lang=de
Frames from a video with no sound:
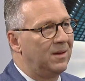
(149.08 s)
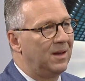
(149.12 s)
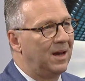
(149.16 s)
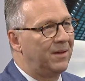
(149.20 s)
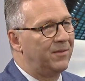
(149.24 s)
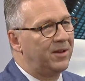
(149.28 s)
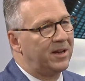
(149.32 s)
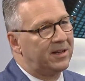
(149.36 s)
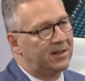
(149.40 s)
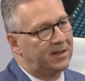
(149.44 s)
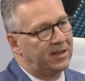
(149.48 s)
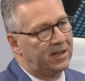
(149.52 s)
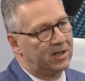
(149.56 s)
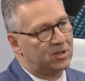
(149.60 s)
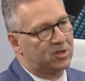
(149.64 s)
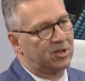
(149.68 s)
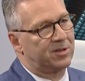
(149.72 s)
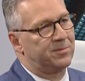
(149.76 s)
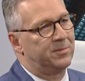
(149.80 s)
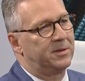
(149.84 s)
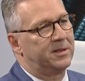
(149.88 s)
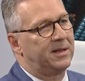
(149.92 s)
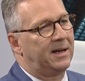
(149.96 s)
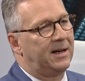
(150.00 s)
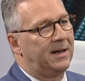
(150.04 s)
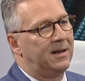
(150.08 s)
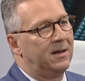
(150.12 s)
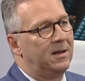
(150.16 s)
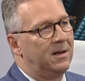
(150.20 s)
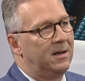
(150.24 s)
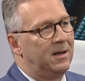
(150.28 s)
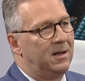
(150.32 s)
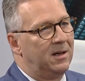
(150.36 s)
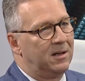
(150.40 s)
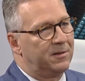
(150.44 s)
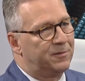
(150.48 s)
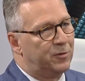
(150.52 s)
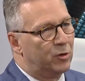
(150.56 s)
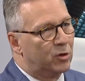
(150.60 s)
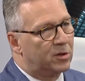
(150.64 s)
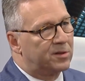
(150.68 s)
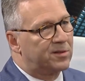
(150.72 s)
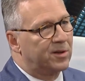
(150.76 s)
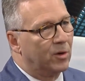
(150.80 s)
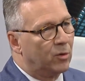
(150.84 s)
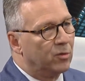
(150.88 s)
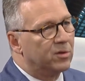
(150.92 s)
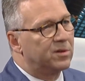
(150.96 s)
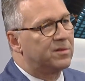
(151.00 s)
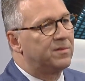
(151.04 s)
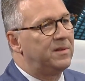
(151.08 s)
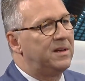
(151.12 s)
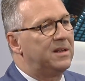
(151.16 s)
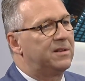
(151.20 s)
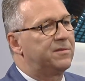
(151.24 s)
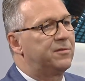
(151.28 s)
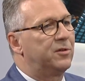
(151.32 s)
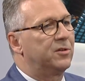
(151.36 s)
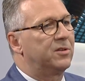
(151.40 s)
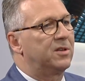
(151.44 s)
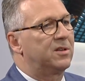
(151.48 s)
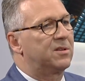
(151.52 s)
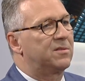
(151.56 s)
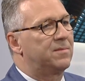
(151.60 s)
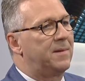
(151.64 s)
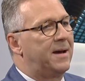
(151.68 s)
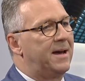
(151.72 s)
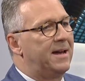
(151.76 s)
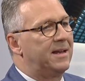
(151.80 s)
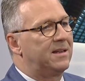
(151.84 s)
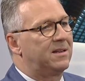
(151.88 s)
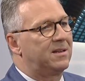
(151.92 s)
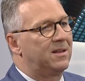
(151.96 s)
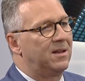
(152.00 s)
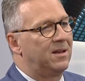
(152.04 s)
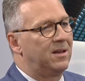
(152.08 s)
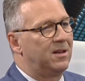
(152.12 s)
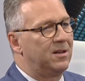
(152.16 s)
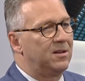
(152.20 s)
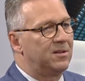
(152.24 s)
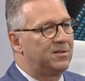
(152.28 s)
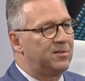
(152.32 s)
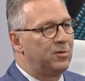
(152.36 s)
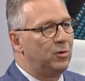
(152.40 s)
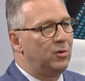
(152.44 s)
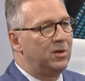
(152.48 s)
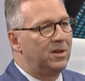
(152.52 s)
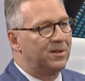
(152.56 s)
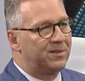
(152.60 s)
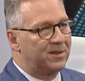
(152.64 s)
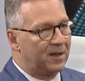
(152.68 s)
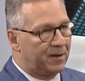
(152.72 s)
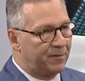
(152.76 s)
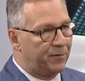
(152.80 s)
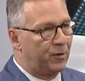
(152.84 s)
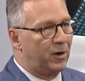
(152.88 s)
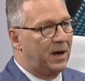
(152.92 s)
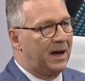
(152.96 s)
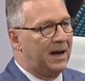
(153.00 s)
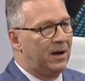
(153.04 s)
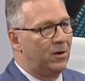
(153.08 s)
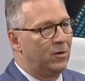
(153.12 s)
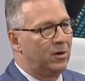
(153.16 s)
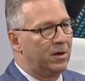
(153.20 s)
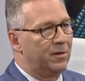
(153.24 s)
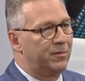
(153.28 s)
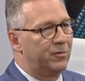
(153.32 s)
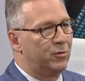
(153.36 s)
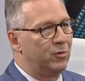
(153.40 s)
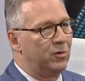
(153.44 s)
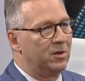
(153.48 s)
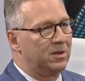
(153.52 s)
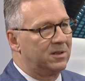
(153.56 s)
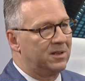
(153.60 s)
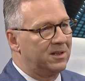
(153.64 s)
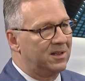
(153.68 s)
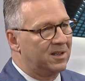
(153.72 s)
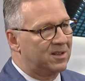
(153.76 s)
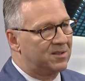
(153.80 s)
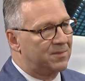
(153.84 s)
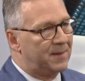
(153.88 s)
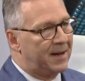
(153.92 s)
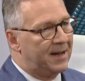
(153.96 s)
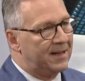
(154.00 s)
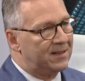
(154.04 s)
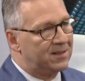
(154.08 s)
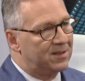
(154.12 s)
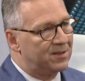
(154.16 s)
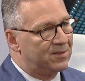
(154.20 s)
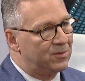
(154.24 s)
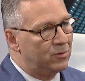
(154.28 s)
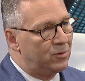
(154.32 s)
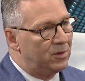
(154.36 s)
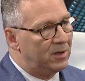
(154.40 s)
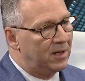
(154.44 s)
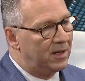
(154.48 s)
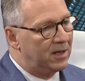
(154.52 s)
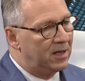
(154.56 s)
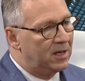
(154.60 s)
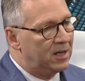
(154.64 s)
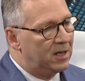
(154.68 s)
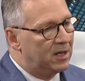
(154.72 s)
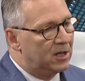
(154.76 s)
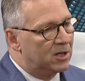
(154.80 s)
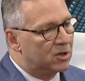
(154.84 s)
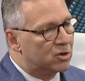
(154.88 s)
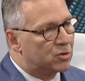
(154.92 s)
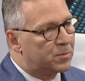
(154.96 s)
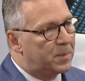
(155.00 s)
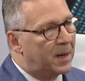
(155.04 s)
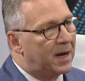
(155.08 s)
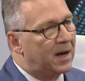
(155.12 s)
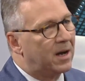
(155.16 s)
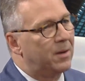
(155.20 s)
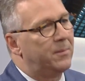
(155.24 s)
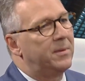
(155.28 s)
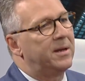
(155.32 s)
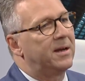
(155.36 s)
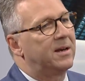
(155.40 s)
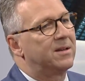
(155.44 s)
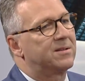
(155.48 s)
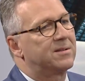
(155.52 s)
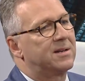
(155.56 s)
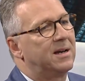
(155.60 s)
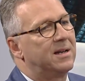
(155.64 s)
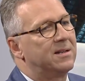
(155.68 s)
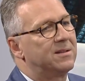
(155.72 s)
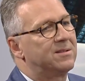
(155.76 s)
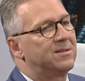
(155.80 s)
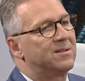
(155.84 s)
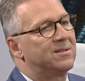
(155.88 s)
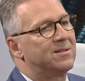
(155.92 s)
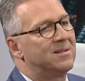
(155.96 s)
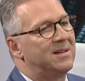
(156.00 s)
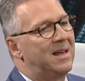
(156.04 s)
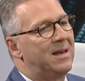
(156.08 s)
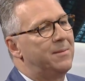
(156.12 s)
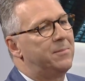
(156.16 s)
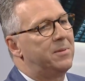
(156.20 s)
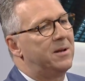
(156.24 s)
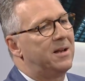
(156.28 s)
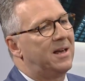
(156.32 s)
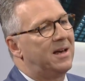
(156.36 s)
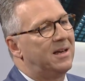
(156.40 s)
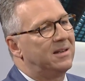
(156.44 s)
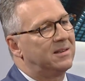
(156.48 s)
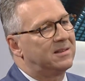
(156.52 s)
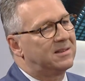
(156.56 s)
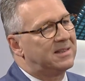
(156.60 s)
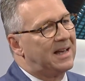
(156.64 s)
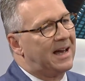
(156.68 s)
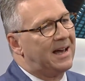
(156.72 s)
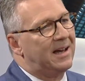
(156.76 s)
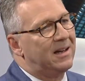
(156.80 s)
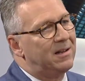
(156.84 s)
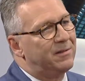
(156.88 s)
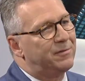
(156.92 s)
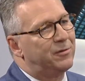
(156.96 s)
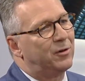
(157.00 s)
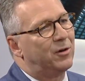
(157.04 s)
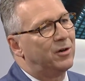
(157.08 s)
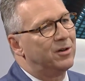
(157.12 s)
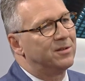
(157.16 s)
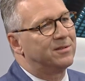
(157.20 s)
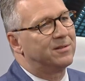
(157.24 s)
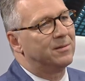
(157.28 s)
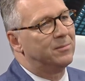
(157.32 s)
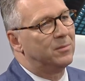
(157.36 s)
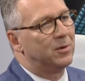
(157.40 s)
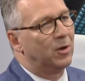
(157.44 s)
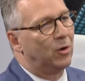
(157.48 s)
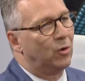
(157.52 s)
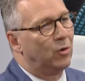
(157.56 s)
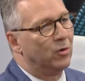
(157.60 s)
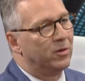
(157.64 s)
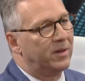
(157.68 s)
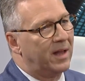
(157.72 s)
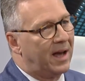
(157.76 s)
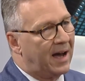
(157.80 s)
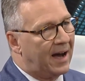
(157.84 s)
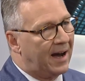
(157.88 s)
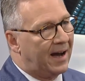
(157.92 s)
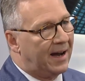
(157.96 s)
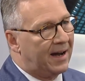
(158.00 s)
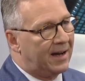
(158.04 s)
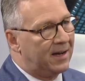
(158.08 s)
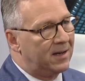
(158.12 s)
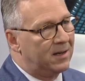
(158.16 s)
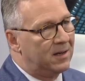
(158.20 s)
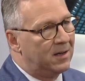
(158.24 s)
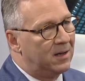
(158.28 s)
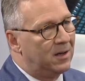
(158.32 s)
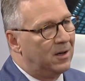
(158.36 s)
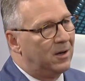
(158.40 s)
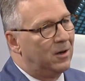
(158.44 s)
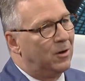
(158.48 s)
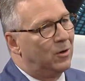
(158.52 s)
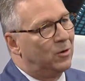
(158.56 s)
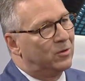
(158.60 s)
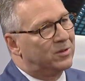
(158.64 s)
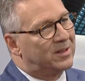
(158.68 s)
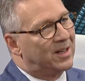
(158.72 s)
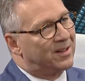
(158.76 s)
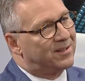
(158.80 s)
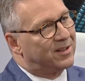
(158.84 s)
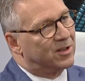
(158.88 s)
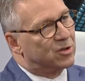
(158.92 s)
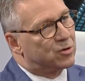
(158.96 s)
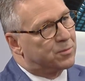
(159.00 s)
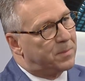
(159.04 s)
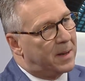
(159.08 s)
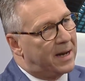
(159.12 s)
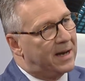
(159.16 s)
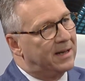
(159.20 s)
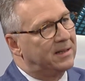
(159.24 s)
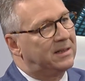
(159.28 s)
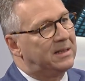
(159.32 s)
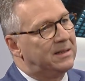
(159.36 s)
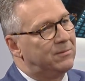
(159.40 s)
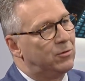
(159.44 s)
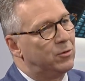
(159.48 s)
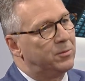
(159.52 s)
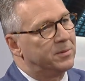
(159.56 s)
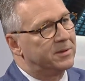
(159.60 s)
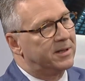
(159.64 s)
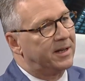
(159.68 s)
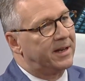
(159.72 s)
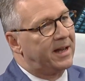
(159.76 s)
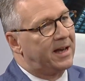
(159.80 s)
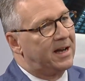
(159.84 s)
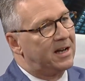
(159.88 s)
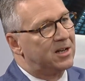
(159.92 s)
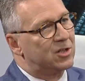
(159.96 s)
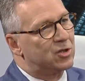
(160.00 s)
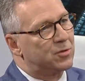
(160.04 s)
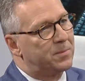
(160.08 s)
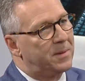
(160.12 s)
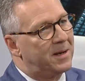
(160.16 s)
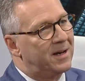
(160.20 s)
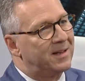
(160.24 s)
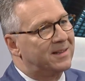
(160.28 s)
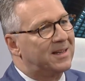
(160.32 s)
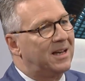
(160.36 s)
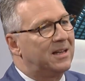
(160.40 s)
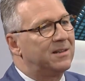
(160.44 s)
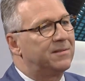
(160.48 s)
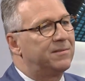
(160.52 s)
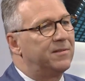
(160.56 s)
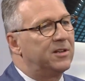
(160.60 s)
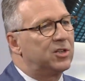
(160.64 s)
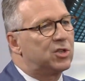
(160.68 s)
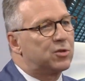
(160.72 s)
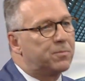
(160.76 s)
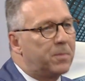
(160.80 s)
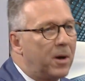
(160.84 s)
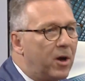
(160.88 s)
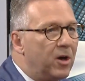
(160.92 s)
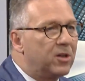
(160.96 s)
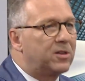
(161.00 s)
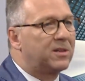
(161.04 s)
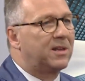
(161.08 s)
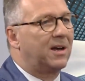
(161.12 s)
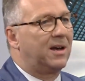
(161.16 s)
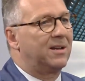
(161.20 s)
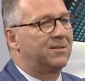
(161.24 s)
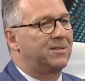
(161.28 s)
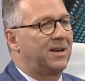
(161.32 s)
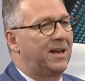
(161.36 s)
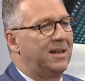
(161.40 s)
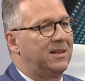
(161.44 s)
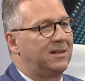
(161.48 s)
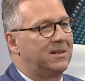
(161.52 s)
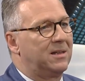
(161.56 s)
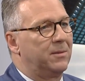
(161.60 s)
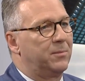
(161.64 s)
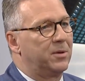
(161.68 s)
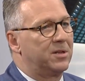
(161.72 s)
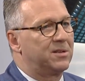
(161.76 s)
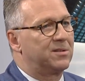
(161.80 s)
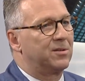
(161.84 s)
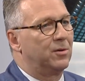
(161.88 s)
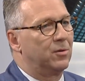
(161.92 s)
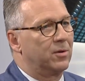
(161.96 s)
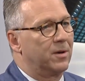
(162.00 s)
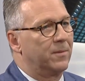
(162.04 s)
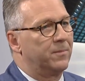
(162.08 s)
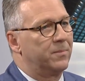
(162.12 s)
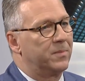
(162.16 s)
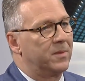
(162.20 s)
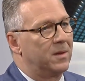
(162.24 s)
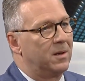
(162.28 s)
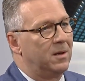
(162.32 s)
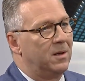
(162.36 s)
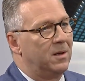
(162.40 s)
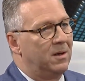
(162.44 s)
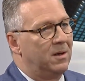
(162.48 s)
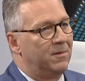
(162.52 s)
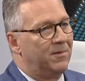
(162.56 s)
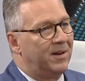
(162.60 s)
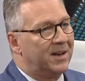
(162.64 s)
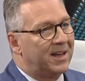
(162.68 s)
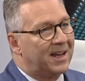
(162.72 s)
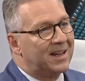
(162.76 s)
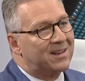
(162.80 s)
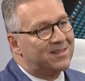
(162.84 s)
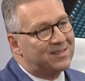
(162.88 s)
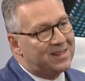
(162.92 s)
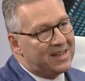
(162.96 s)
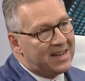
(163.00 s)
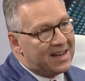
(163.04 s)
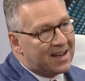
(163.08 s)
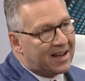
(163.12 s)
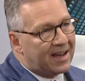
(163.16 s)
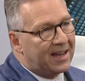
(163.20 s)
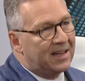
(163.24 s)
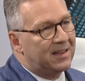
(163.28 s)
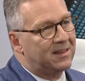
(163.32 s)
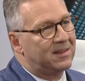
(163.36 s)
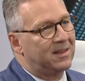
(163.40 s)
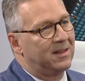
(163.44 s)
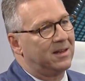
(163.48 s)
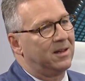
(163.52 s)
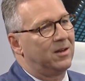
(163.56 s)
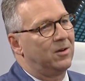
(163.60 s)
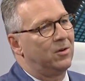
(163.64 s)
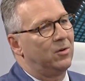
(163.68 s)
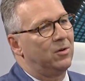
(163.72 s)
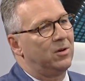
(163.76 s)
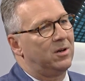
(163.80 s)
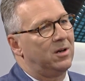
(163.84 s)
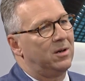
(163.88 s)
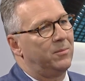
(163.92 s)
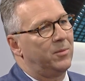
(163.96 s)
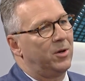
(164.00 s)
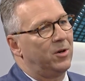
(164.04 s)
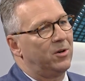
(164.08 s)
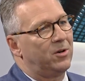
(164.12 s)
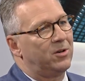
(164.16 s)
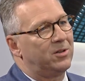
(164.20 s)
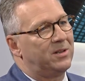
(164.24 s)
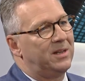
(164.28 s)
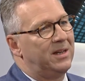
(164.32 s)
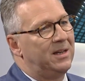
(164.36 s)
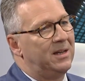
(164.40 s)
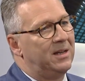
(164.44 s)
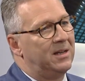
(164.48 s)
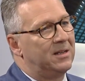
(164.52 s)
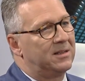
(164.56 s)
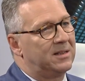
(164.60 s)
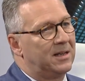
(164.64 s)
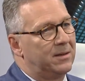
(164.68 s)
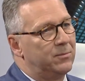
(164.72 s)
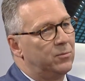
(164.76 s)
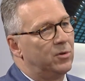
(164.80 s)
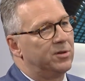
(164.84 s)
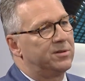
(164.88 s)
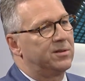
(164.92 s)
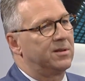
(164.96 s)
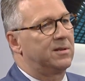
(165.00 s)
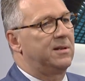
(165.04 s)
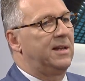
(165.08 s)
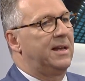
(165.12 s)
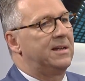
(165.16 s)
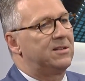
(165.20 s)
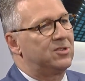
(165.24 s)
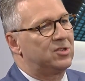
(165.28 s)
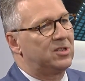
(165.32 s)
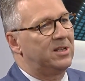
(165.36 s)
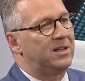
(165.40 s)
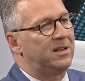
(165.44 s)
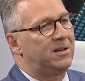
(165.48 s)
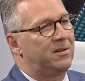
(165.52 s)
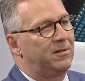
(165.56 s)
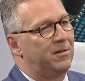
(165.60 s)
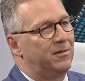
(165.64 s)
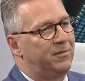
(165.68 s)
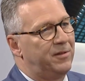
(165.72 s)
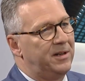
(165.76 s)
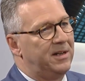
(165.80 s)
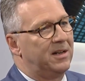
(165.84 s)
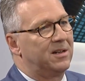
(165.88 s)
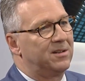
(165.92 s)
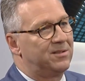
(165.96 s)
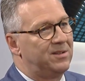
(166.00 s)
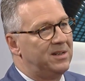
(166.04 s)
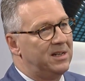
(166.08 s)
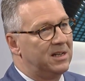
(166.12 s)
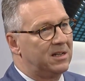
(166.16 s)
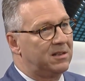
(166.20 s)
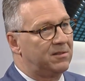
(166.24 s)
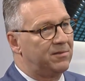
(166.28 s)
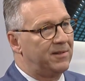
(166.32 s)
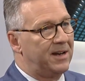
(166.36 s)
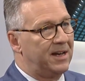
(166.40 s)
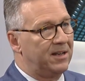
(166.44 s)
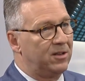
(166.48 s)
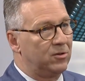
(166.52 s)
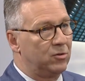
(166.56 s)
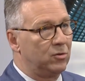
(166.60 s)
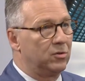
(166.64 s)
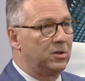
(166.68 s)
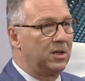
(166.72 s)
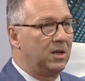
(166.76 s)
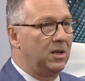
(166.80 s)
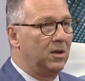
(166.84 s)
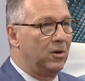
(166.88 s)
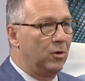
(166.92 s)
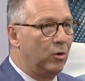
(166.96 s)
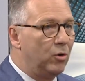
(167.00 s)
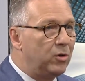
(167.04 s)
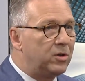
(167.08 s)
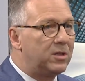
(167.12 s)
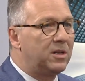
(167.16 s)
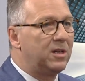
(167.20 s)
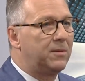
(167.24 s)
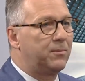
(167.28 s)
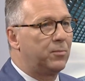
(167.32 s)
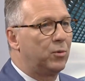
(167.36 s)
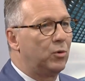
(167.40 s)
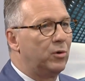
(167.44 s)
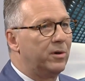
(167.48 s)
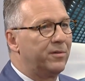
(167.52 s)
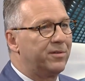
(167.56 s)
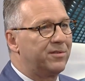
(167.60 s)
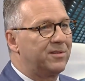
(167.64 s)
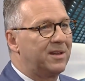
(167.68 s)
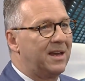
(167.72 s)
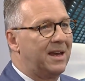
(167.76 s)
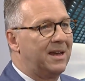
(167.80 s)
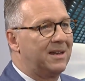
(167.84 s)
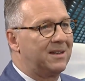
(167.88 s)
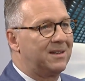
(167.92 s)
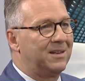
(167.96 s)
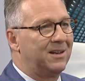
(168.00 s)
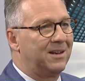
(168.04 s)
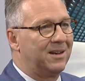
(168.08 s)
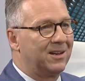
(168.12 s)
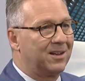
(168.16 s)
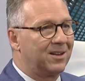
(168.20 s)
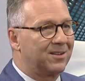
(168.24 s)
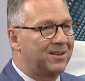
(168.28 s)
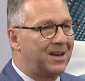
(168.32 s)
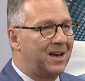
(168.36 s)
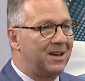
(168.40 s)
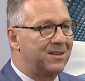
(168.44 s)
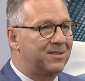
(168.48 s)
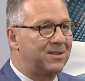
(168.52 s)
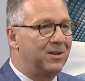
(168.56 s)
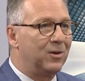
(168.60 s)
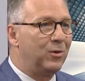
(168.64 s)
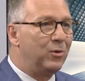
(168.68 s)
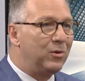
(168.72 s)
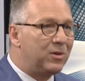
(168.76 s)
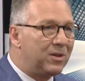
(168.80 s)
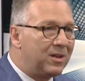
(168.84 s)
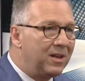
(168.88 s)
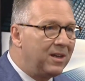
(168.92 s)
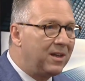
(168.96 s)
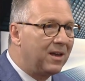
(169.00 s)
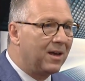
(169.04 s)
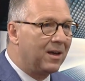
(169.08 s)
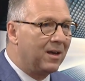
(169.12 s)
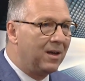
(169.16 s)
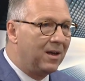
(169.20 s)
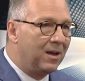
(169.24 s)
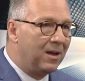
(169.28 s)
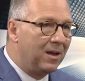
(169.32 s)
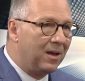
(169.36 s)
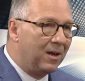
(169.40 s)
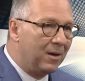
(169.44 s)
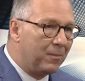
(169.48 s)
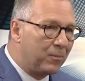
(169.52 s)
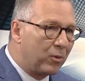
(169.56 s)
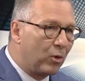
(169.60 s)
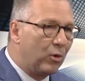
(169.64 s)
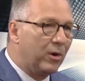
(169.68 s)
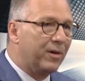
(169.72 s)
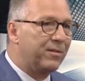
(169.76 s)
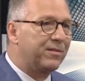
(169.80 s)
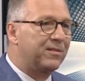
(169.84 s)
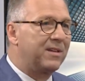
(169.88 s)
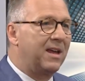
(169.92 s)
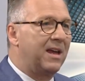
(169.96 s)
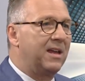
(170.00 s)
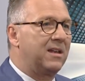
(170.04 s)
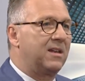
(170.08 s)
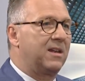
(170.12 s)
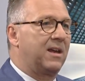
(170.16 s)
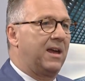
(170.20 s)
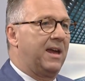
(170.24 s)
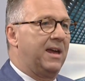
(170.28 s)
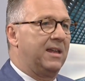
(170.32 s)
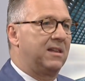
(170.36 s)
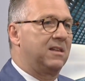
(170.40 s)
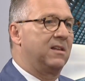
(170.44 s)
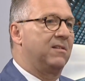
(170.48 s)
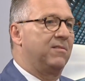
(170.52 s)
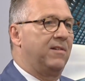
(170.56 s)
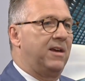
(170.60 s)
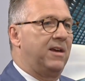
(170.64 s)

Ja, wichtig ist, dass man da die Funktionsweise von der zweiten Säule sich vor Augen führt. In der zweiten Säule sparen wir ein ganzes Leben lang einen Teil von unserem Lohn an und das Ersparte, das wir dann angespart haben, wird später als Rente bezogen. Wenn ich jetzt die Renten erhöhen möchte, dann muss das letztlich finanziert werden durch die heutigen Berufstätigen. Das heißt, die heutigen Berufstätigen hätten